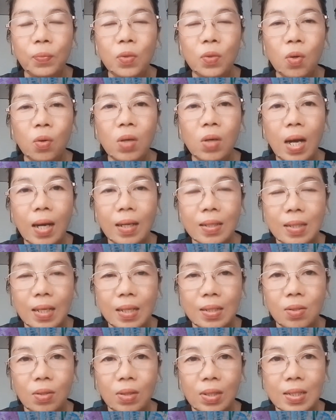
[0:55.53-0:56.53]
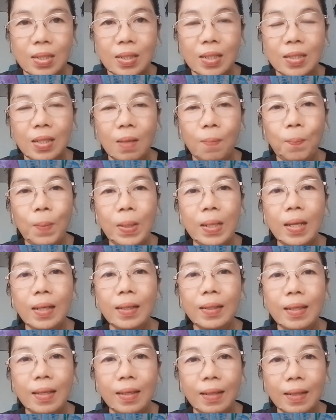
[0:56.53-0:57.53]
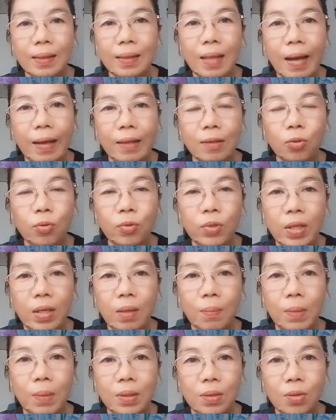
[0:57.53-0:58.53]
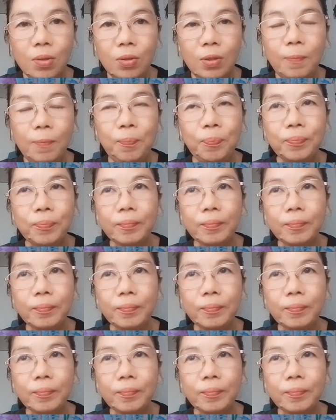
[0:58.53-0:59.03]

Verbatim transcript: dog accessories kasi pinagkikitaan ko din naman yon